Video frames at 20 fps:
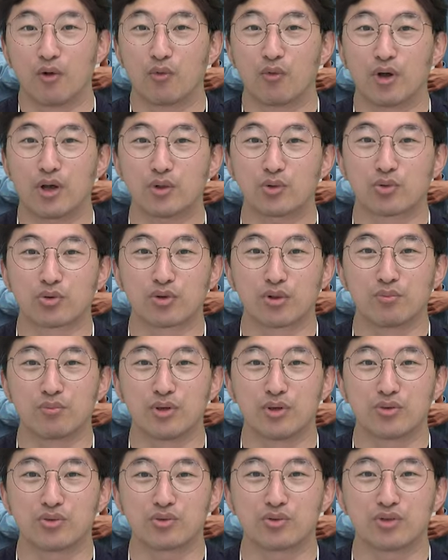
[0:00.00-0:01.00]
왜
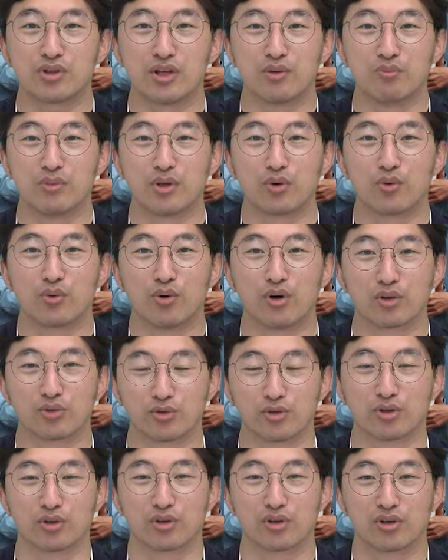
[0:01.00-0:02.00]
조선민주주의
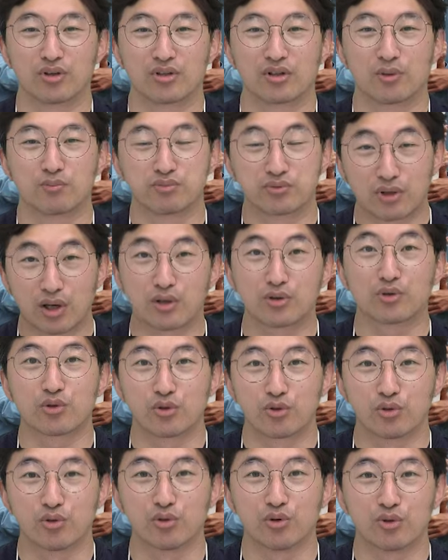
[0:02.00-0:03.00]
인민공화국 그러니까
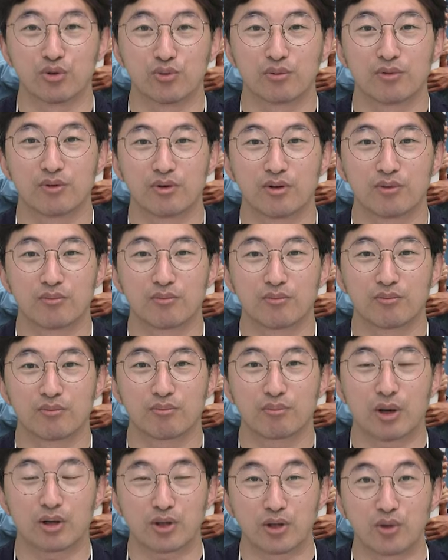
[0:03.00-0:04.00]
북한으로
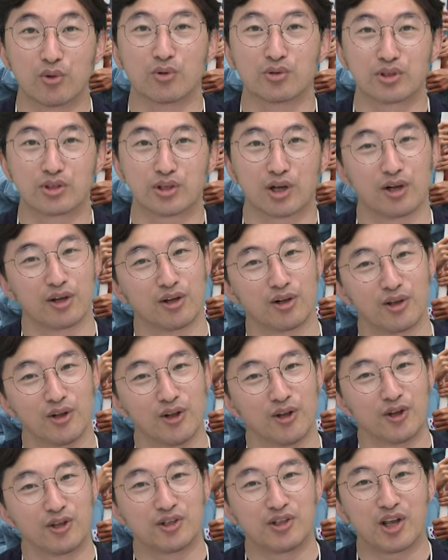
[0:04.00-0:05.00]
바뀐 건지 잘
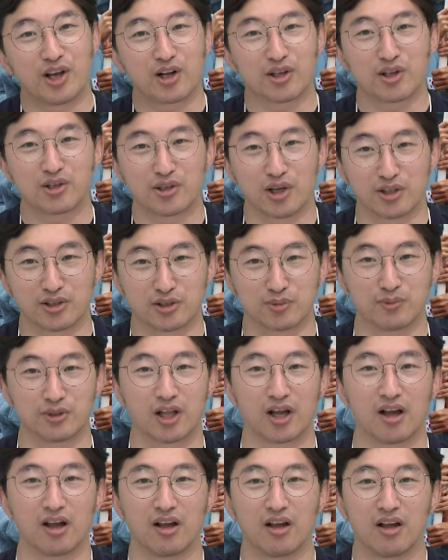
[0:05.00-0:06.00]
이해가 되지
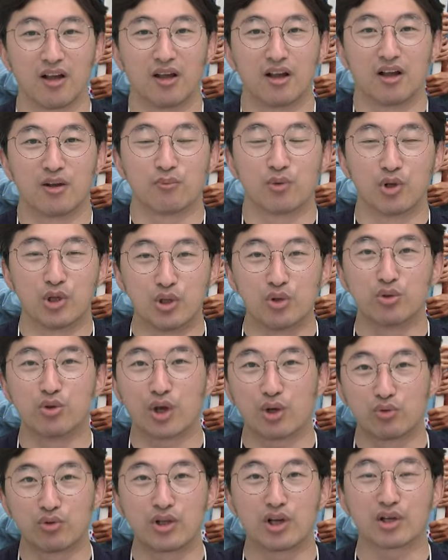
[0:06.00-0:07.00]
않습니다. 뭐
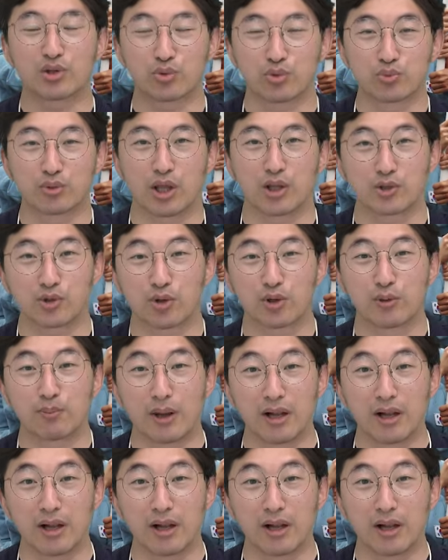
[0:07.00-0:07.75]
이후에 우리가 좀 대처를